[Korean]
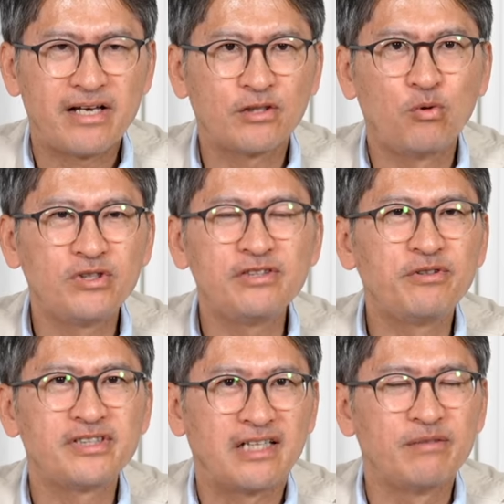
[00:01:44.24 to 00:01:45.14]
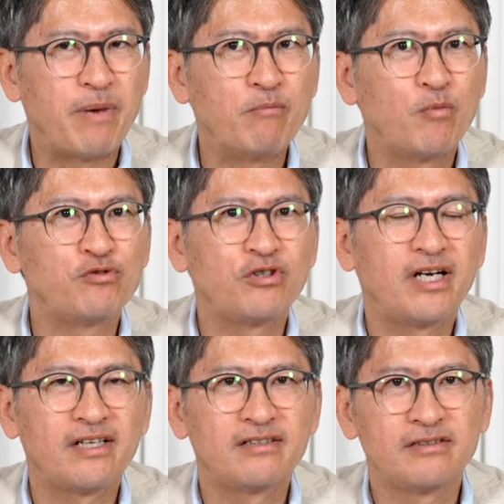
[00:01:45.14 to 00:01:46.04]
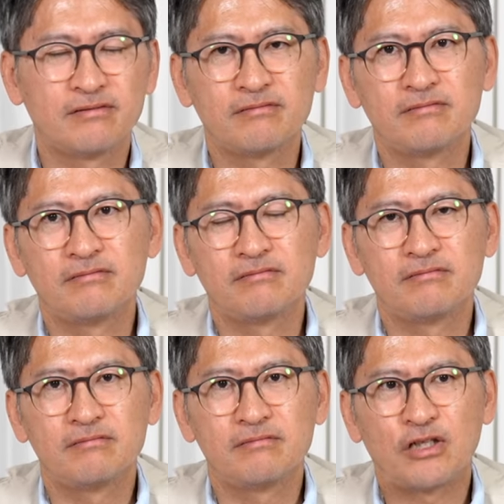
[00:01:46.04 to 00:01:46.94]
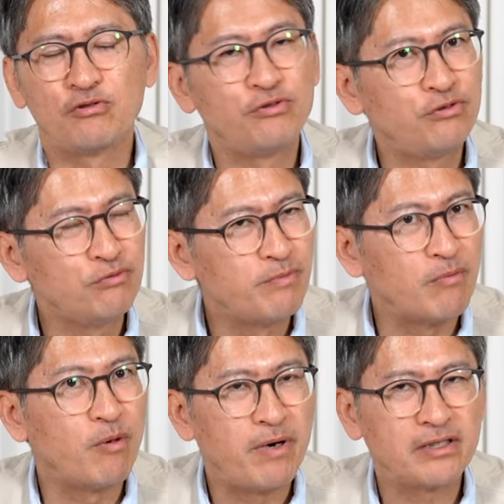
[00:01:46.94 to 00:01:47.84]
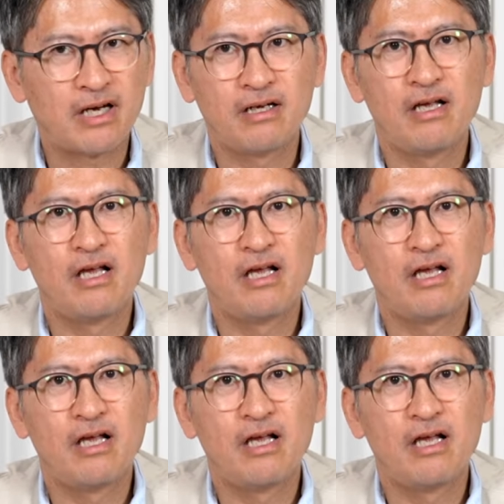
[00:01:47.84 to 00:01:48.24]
내가 소진되지 않는 방법 중에 하나는 아주 쉬운 방법 하나.